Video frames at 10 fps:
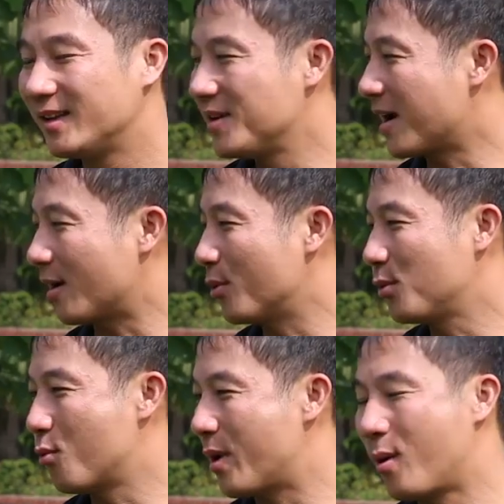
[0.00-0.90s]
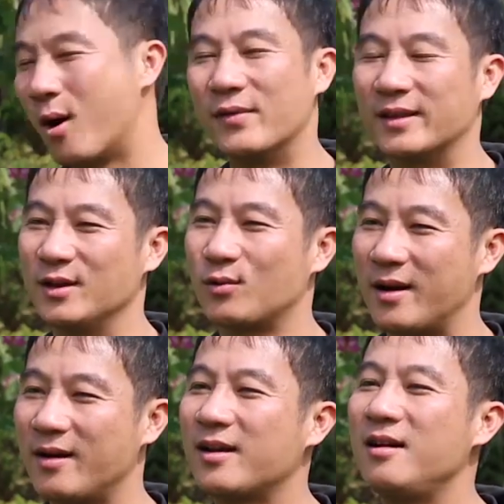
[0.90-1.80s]
thì các đối thủ đều họ phải tính
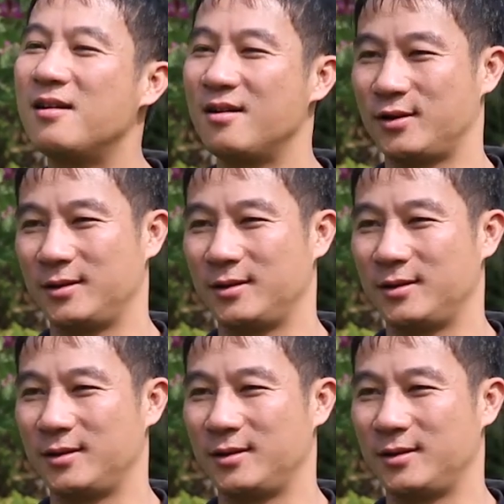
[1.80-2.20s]
toán rất kỹ lưỡng.